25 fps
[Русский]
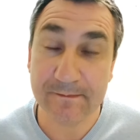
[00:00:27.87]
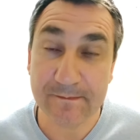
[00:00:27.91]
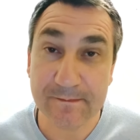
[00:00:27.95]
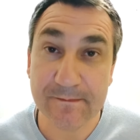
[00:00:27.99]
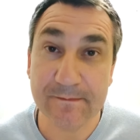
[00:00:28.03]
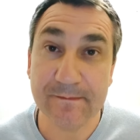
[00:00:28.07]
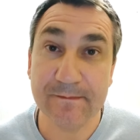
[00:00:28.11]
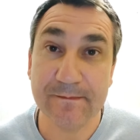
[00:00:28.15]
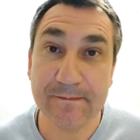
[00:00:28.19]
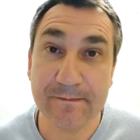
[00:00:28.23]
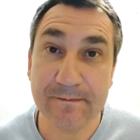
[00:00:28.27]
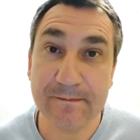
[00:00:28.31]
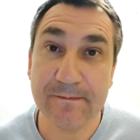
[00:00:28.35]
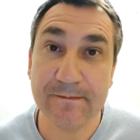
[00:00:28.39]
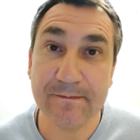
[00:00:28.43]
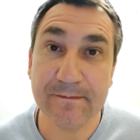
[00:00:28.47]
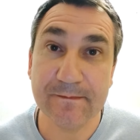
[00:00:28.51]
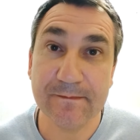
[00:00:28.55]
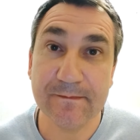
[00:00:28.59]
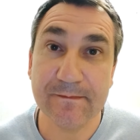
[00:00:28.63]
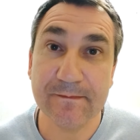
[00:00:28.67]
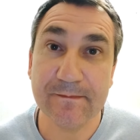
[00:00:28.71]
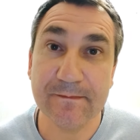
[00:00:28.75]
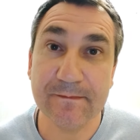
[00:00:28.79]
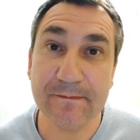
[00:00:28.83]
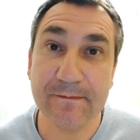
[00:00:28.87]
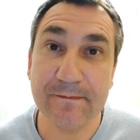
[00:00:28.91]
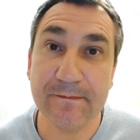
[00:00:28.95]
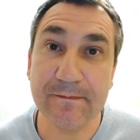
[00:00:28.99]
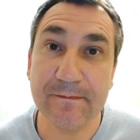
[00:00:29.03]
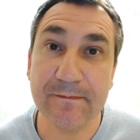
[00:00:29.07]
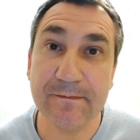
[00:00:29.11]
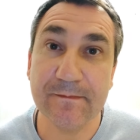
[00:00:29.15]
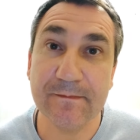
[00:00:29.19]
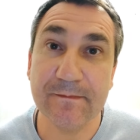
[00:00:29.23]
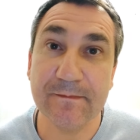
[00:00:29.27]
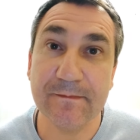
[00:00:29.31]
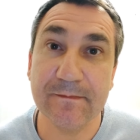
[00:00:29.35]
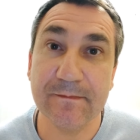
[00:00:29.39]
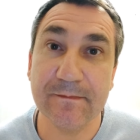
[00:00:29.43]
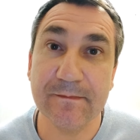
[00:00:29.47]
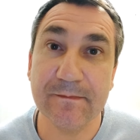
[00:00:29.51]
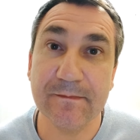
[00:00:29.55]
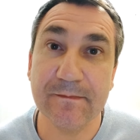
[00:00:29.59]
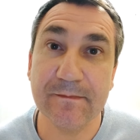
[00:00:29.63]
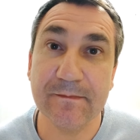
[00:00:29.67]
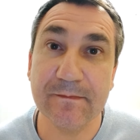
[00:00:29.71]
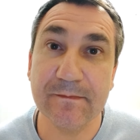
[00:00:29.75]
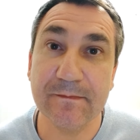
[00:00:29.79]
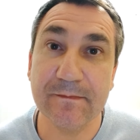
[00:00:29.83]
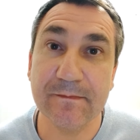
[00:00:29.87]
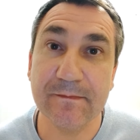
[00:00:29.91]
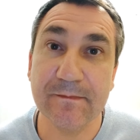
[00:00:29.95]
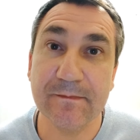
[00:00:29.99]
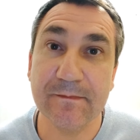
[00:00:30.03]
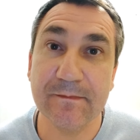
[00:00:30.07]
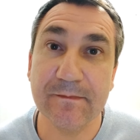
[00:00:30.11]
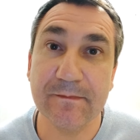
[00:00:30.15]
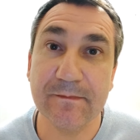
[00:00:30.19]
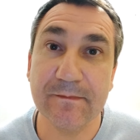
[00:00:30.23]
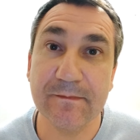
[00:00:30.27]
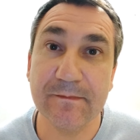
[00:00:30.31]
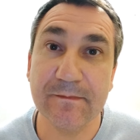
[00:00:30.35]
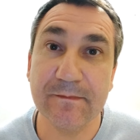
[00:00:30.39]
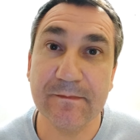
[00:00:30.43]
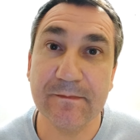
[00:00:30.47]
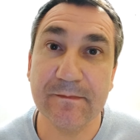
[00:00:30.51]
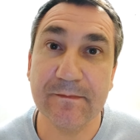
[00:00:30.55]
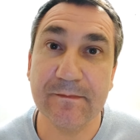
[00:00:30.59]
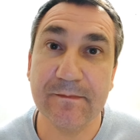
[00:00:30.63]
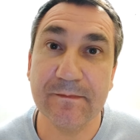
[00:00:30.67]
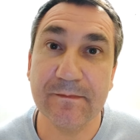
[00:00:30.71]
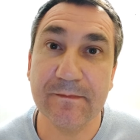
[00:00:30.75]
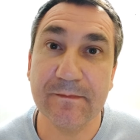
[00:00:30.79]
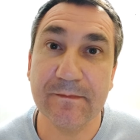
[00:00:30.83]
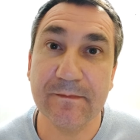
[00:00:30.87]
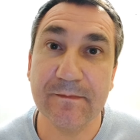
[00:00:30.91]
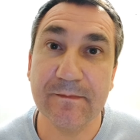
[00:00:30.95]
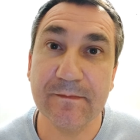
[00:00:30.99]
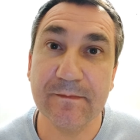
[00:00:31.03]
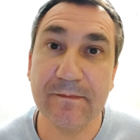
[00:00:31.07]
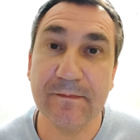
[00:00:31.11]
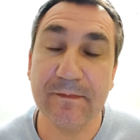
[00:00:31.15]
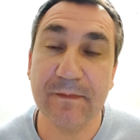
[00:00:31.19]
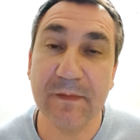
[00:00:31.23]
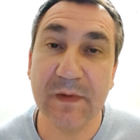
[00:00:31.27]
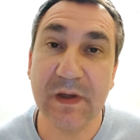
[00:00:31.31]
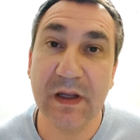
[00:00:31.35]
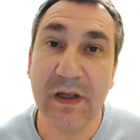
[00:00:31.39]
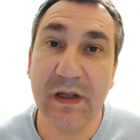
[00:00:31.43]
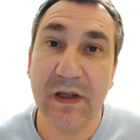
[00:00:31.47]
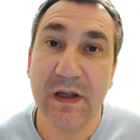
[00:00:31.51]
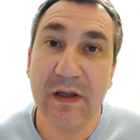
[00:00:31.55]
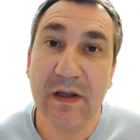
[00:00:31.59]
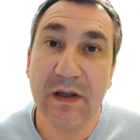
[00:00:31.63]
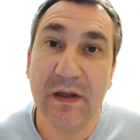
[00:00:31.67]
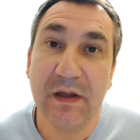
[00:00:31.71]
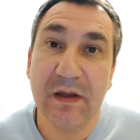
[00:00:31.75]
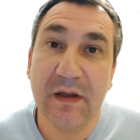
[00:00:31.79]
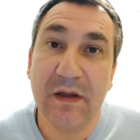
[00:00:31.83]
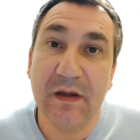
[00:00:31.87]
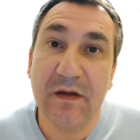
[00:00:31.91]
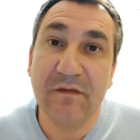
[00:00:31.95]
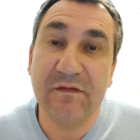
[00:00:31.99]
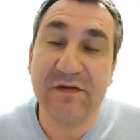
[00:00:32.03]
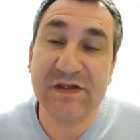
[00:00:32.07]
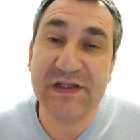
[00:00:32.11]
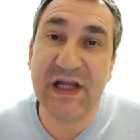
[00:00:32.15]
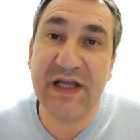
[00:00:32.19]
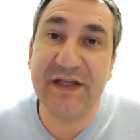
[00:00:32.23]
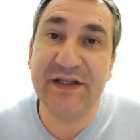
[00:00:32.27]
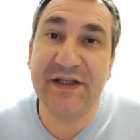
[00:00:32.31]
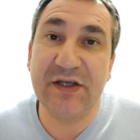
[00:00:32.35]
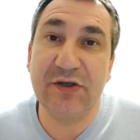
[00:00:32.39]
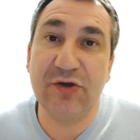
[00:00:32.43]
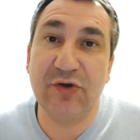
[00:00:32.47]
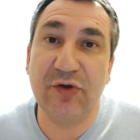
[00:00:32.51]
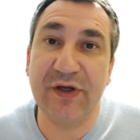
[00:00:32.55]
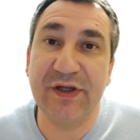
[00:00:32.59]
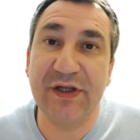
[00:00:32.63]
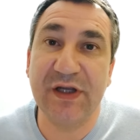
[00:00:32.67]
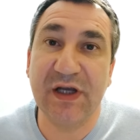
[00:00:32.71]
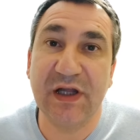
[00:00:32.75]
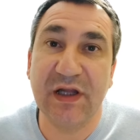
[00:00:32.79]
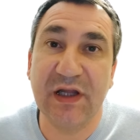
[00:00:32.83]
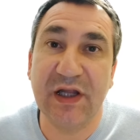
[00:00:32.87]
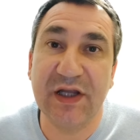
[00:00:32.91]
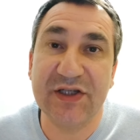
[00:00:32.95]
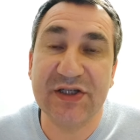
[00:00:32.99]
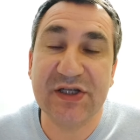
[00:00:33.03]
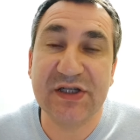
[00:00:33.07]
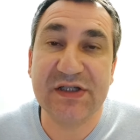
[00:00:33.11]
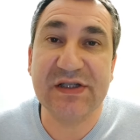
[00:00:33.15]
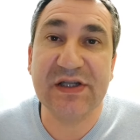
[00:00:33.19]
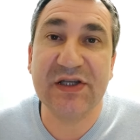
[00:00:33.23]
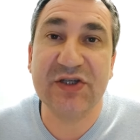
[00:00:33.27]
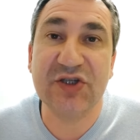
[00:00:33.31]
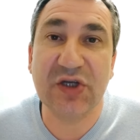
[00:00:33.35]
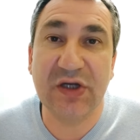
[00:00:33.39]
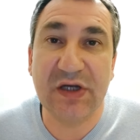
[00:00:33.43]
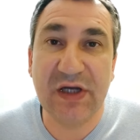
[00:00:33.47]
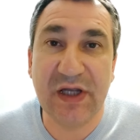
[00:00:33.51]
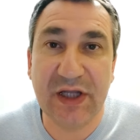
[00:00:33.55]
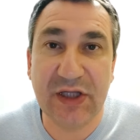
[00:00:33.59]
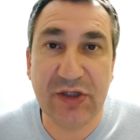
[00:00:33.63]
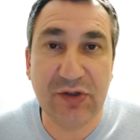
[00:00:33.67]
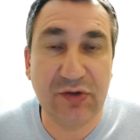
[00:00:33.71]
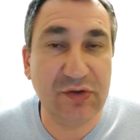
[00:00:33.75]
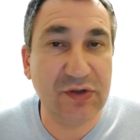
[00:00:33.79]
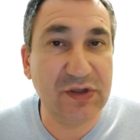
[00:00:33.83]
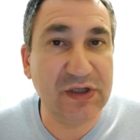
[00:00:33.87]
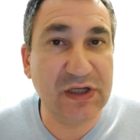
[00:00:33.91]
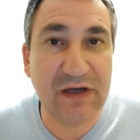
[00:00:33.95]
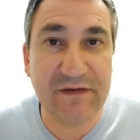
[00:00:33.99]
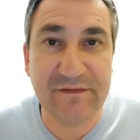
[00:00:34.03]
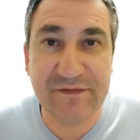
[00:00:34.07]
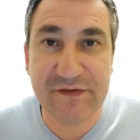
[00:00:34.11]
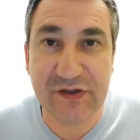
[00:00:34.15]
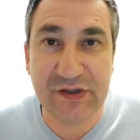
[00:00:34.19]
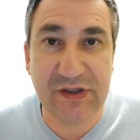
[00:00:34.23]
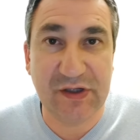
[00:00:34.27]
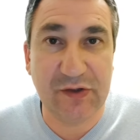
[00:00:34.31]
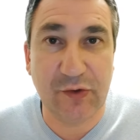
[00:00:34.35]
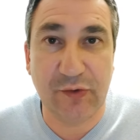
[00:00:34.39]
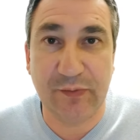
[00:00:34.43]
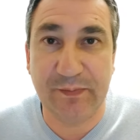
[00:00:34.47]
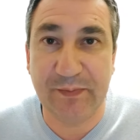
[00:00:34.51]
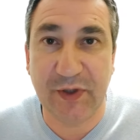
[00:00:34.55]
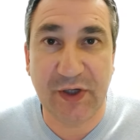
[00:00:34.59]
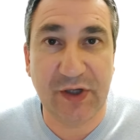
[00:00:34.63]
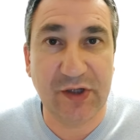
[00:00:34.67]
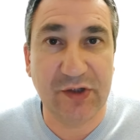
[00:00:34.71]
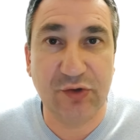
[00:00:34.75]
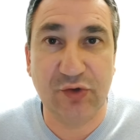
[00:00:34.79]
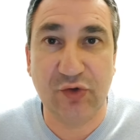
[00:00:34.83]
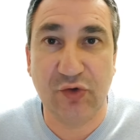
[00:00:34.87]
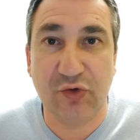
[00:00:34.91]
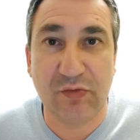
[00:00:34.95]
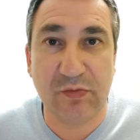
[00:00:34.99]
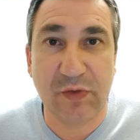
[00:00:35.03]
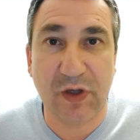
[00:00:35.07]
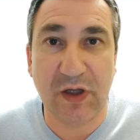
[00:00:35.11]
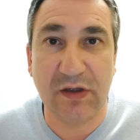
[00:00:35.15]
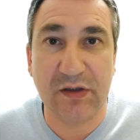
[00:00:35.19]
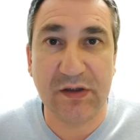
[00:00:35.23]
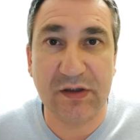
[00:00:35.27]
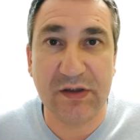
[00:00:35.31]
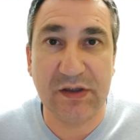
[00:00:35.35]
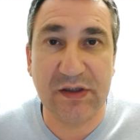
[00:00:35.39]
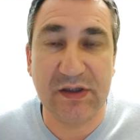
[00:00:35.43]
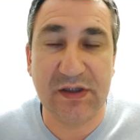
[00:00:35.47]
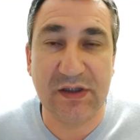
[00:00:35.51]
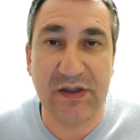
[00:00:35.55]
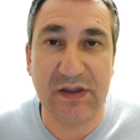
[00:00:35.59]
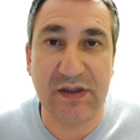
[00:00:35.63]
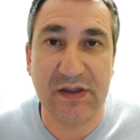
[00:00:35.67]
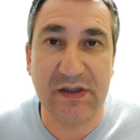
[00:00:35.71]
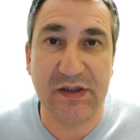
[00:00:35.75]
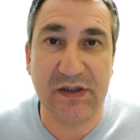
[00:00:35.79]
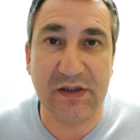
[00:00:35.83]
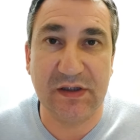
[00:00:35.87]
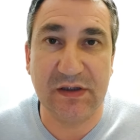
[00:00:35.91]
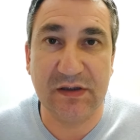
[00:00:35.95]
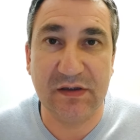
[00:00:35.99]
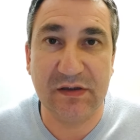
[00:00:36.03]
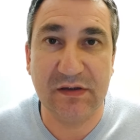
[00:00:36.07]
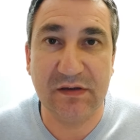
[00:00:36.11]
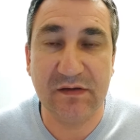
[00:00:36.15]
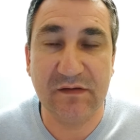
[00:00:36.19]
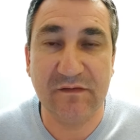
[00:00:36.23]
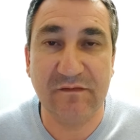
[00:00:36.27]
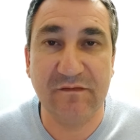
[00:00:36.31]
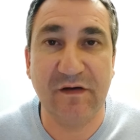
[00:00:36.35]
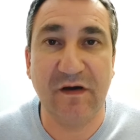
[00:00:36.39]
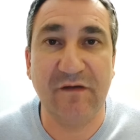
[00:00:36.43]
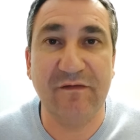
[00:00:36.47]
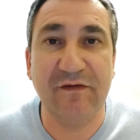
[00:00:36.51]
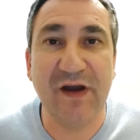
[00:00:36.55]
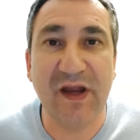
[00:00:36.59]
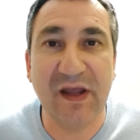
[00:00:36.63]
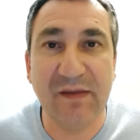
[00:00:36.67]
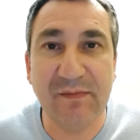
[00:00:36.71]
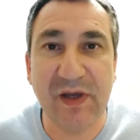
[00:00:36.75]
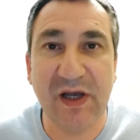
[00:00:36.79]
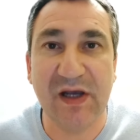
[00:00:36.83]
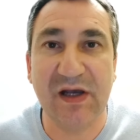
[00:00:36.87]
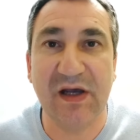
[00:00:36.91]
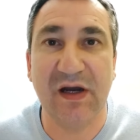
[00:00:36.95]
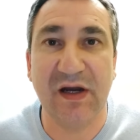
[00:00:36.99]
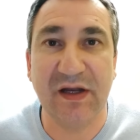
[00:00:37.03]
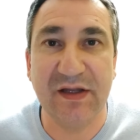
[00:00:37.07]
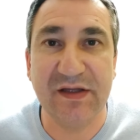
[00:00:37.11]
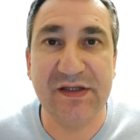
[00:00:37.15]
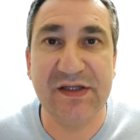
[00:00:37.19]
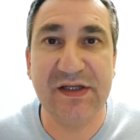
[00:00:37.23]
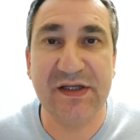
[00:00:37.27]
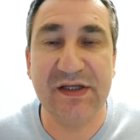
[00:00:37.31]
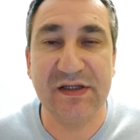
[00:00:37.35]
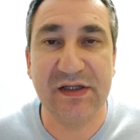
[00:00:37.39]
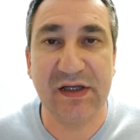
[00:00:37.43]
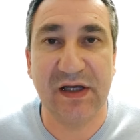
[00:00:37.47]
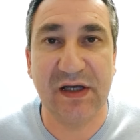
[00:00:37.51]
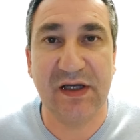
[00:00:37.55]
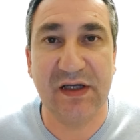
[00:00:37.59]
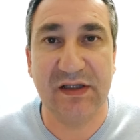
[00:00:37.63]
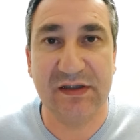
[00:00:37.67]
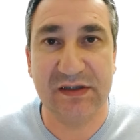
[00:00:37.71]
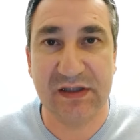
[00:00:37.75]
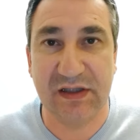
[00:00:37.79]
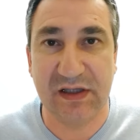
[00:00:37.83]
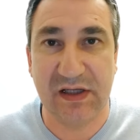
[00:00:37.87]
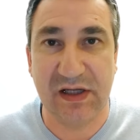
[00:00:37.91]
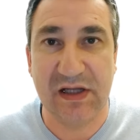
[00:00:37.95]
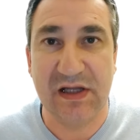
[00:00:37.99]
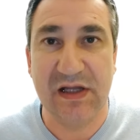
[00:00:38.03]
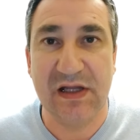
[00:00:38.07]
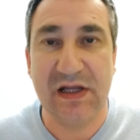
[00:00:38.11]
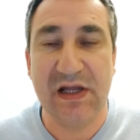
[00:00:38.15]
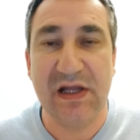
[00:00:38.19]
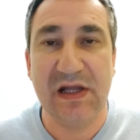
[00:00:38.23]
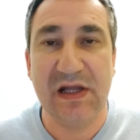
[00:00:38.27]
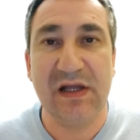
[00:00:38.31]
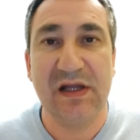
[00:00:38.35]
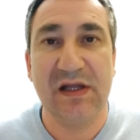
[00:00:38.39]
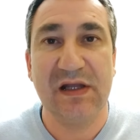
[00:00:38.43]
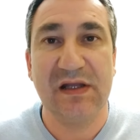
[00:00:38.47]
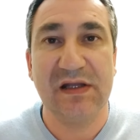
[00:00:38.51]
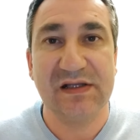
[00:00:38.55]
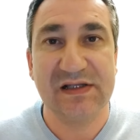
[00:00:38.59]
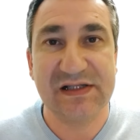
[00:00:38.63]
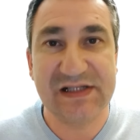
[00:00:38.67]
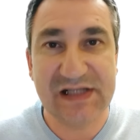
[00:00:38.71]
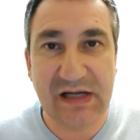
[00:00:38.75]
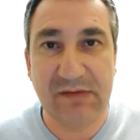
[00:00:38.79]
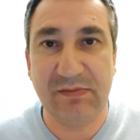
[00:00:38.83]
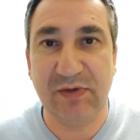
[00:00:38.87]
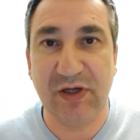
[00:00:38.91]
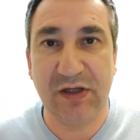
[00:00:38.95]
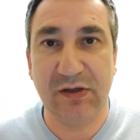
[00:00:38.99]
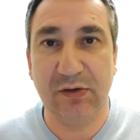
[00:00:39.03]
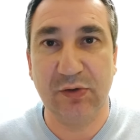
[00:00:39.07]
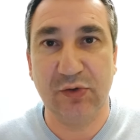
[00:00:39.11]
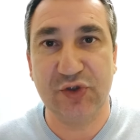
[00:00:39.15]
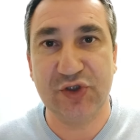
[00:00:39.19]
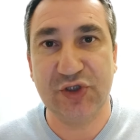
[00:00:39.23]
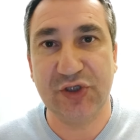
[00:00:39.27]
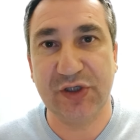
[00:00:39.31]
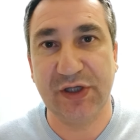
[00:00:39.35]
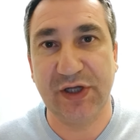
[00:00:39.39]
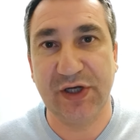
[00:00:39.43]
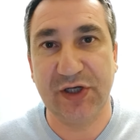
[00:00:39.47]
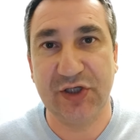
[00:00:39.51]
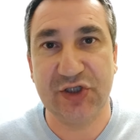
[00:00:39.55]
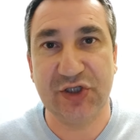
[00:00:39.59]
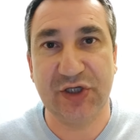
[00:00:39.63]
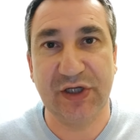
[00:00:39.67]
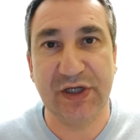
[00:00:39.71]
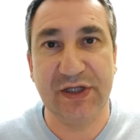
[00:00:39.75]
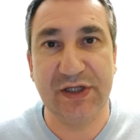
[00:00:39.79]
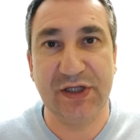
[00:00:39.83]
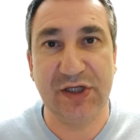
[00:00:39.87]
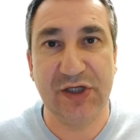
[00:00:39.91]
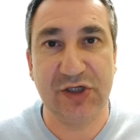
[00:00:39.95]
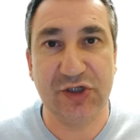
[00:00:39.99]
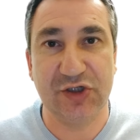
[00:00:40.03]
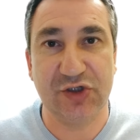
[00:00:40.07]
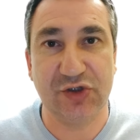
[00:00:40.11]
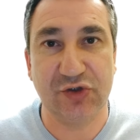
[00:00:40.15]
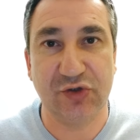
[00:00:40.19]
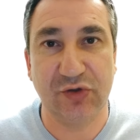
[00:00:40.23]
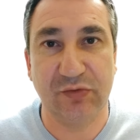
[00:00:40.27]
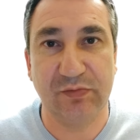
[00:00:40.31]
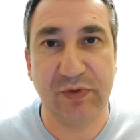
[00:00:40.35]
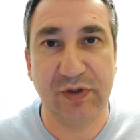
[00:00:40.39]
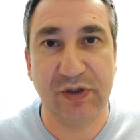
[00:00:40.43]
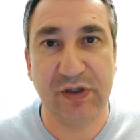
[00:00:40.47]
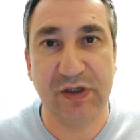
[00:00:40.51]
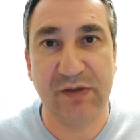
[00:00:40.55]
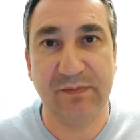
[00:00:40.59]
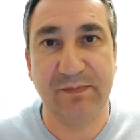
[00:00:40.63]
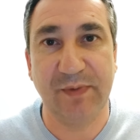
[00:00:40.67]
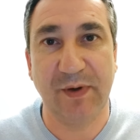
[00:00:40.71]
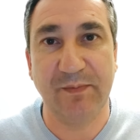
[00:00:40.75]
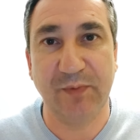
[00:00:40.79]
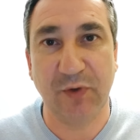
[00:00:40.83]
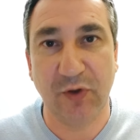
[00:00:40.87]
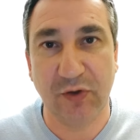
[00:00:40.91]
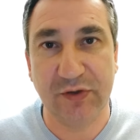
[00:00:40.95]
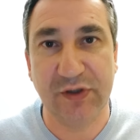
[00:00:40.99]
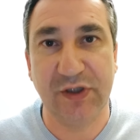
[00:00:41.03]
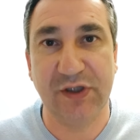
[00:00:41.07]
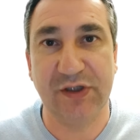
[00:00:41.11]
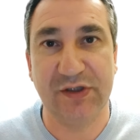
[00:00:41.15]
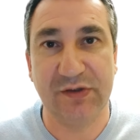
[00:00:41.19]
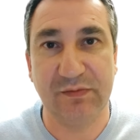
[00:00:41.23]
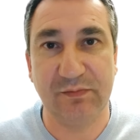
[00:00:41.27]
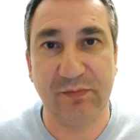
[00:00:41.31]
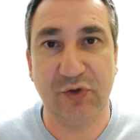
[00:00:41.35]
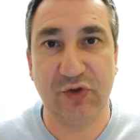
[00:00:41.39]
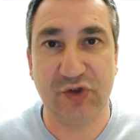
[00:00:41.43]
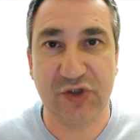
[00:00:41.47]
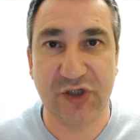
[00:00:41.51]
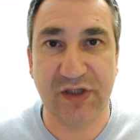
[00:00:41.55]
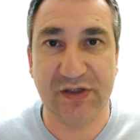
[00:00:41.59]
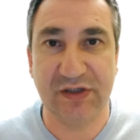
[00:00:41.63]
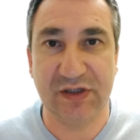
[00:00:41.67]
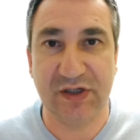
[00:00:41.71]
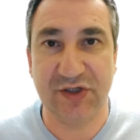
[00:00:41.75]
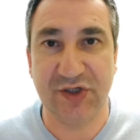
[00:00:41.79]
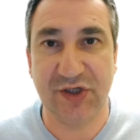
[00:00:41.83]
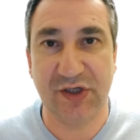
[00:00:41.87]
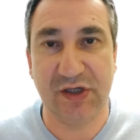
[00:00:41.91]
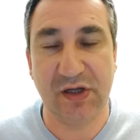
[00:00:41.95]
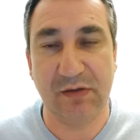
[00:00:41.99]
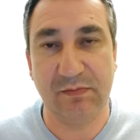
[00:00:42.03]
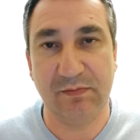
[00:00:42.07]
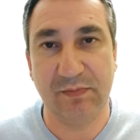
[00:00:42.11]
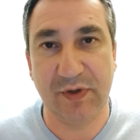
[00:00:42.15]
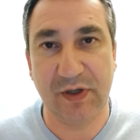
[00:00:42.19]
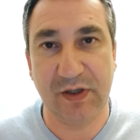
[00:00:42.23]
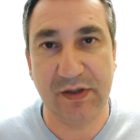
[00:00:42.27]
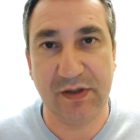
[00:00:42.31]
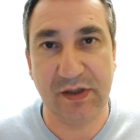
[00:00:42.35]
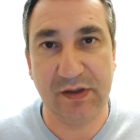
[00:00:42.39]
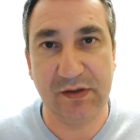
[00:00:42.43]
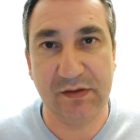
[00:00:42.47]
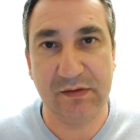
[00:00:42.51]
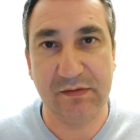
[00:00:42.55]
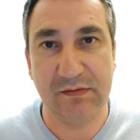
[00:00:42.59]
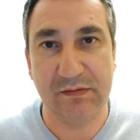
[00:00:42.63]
А есть у вас еще какие-нибудь конструктивные предложения? Вы знаете, Юрий Николаевич, к сожалению, я все передумал, и во время карантина это самое лучшее решение, чтобы пополнить бюджет нашей компании.